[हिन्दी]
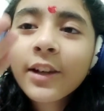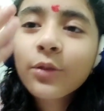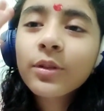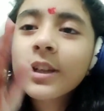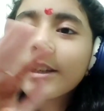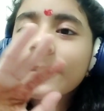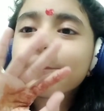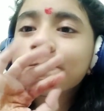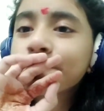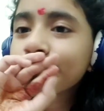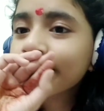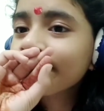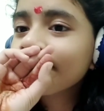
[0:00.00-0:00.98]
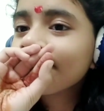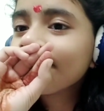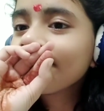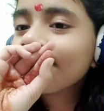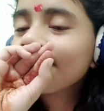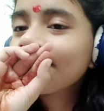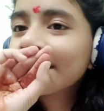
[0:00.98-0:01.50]

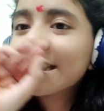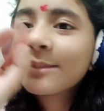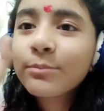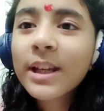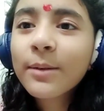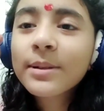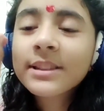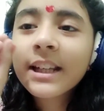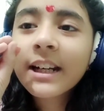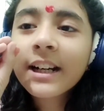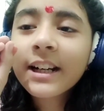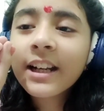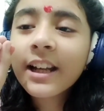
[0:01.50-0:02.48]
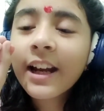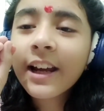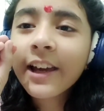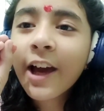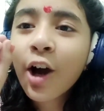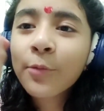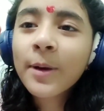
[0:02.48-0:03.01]
क्योंकि मेरा बस कलर करना रह गया और